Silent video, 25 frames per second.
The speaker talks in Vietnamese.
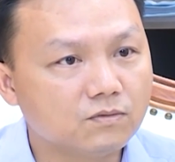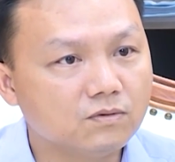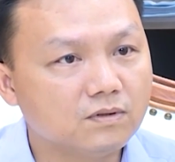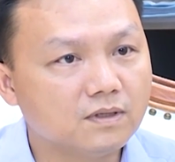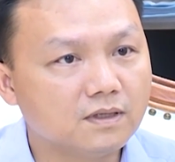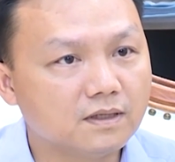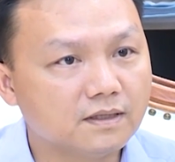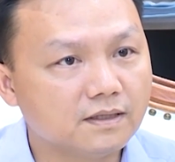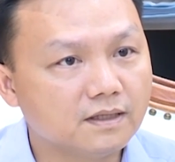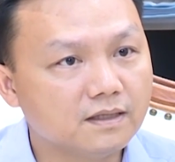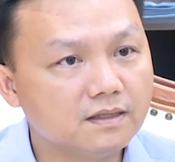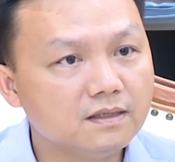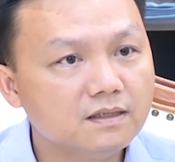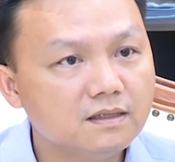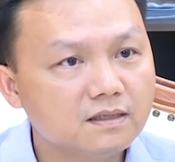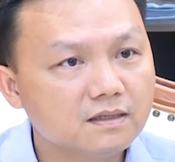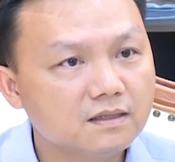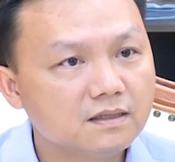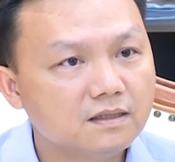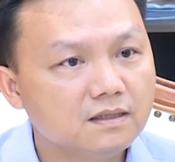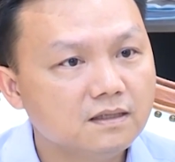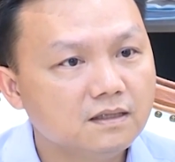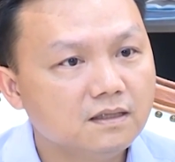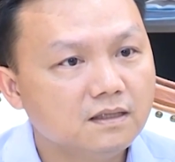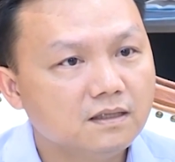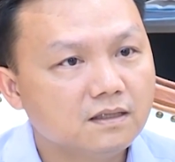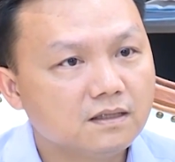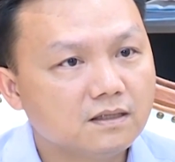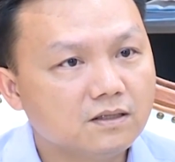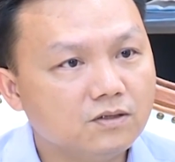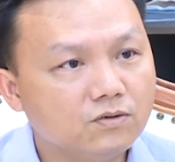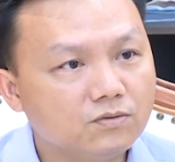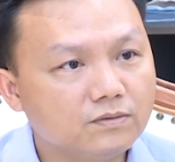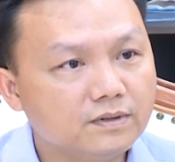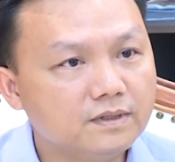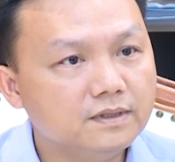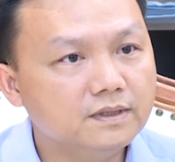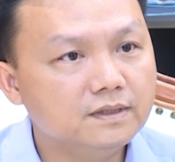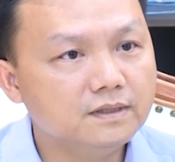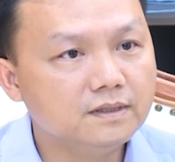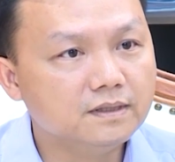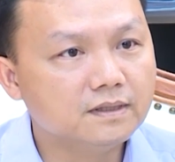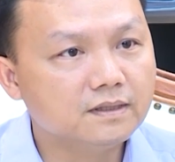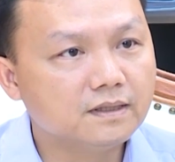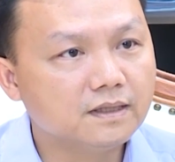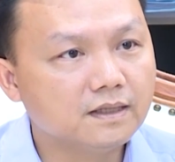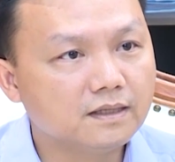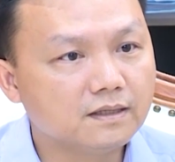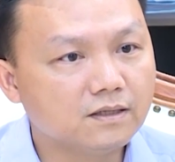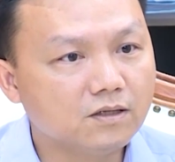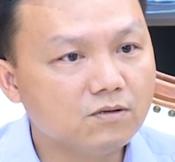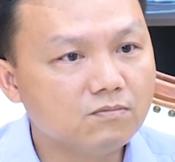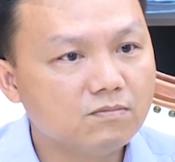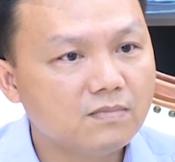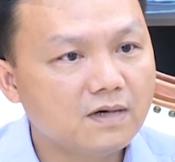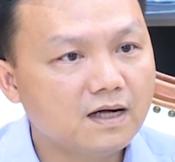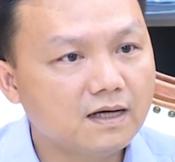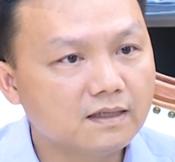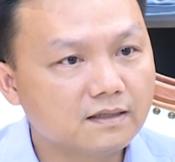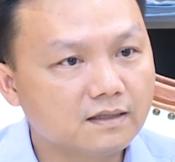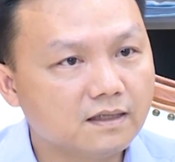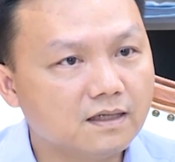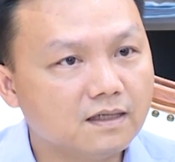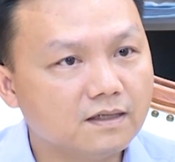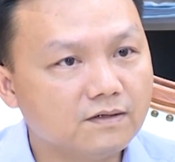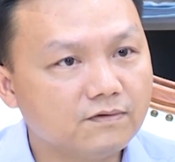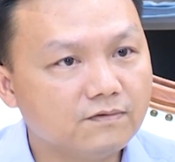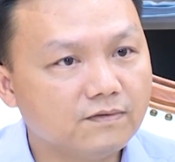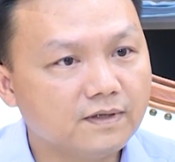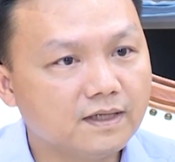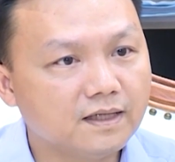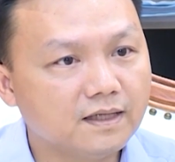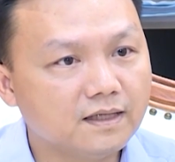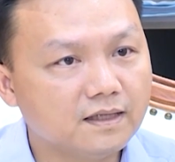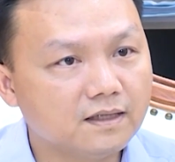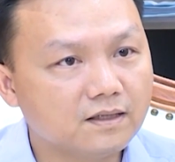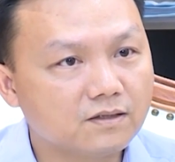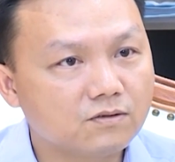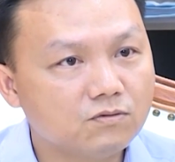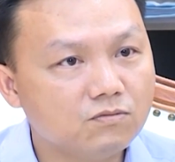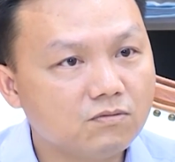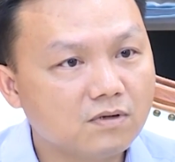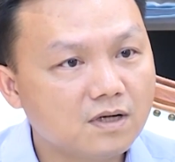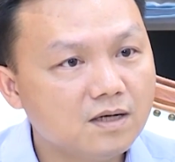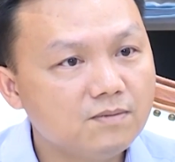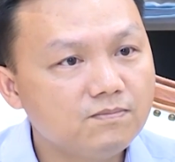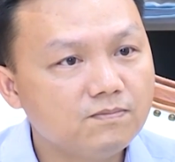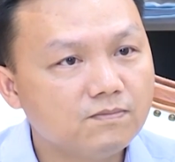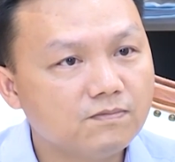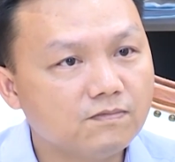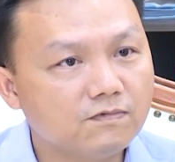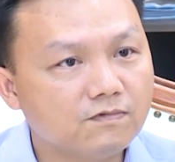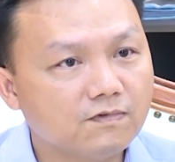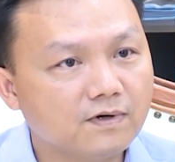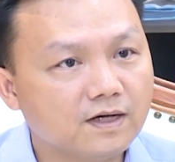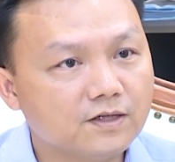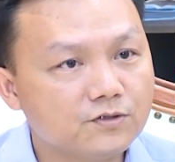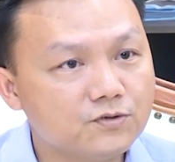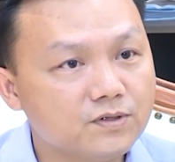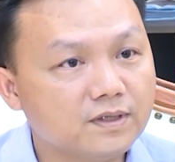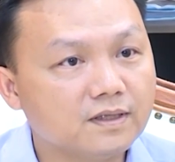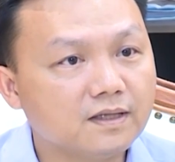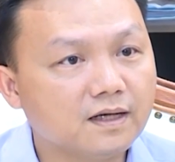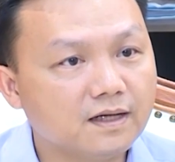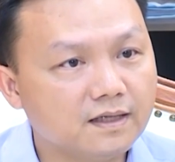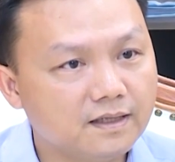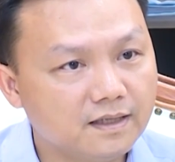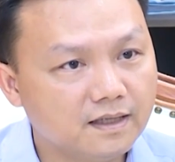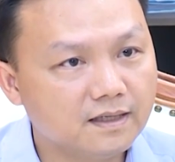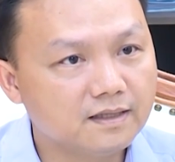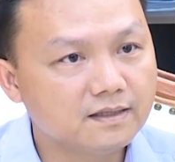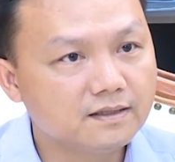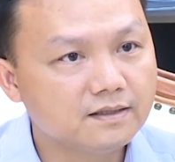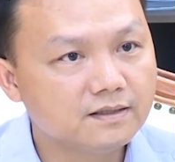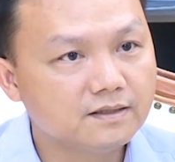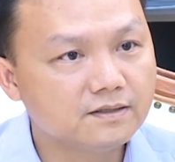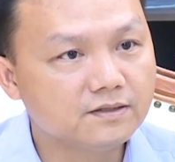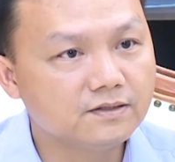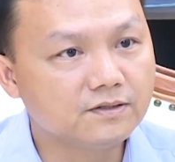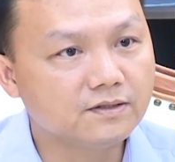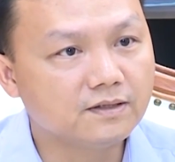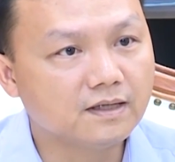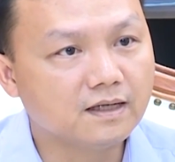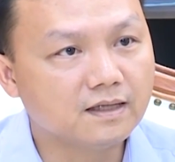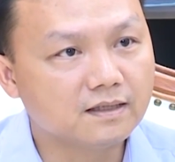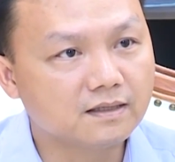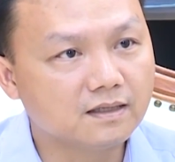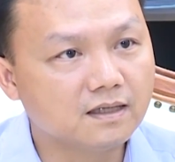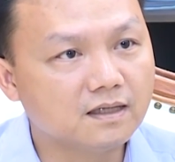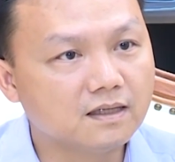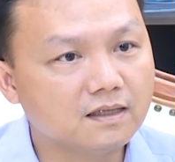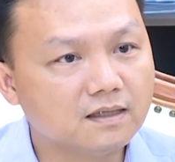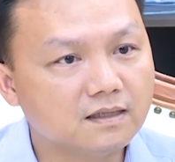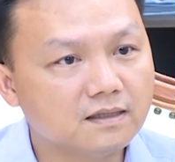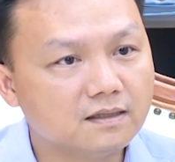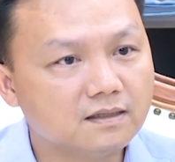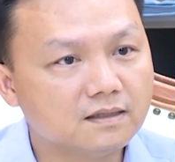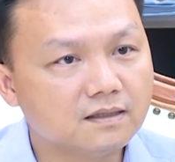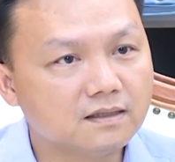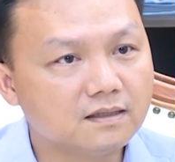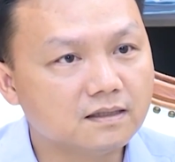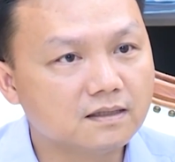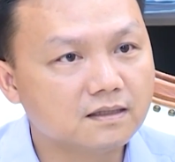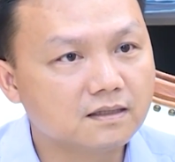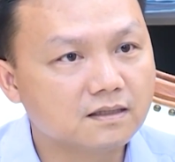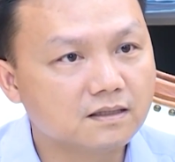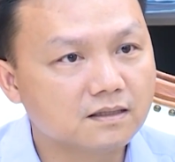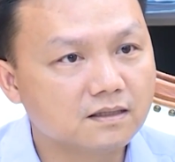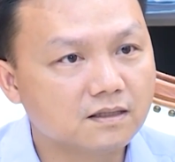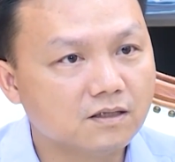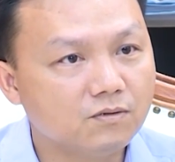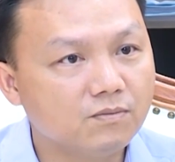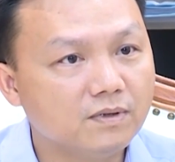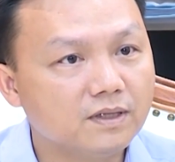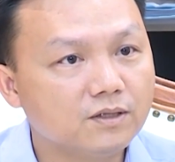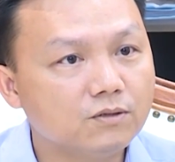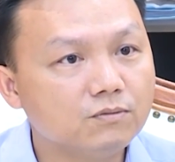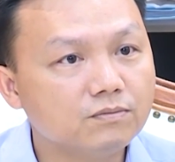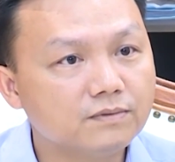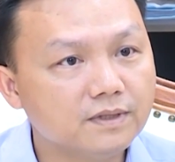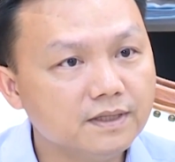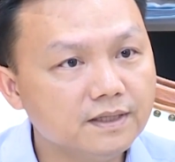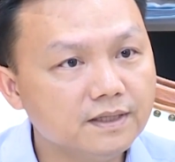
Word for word: của nhà nước đầu tư hệ thống hạ tầng về cung cấp và truyền tải điện, rồi hạ tầng công nghệ thông